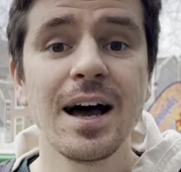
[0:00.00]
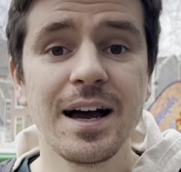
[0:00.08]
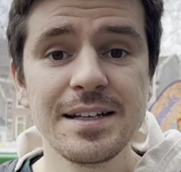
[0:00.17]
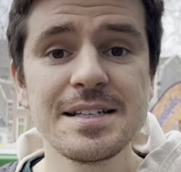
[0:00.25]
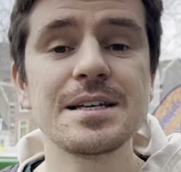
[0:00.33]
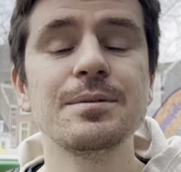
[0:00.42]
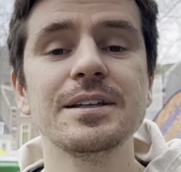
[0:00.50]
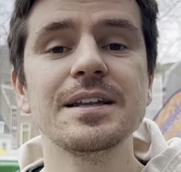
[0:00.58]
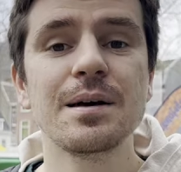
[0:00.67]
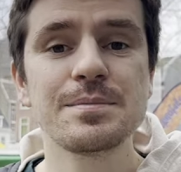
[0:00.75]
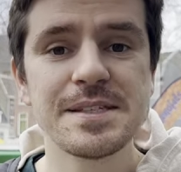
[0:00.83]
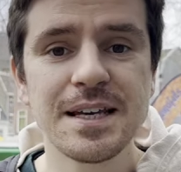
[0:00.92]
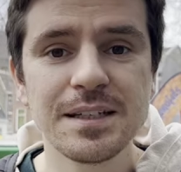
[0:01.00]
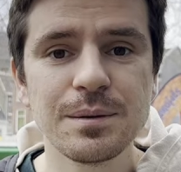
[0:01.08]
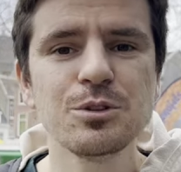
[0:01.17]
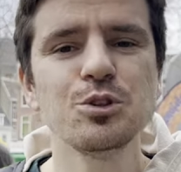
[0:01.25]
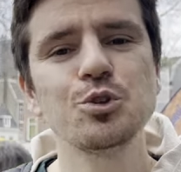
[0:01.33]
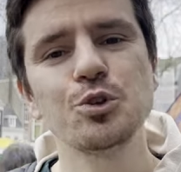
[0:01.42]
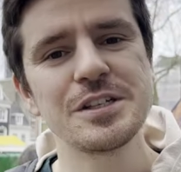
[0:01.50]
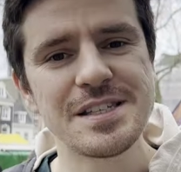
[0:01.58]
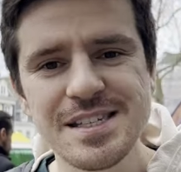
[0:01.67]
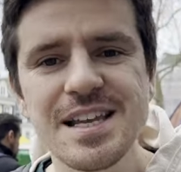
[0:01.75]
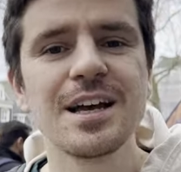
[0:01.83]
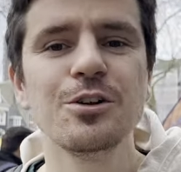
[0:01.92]
aynı zamanda Amsterdam'ın
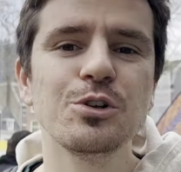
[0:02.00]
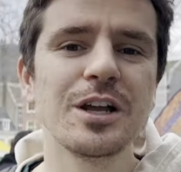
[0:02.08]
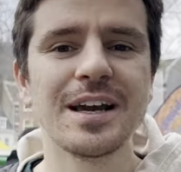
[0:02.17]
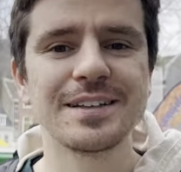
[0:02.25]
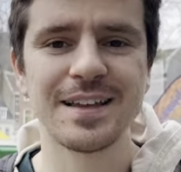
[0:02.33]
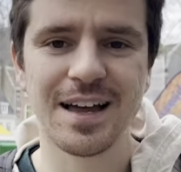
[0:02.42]
turistsiz hali olarak da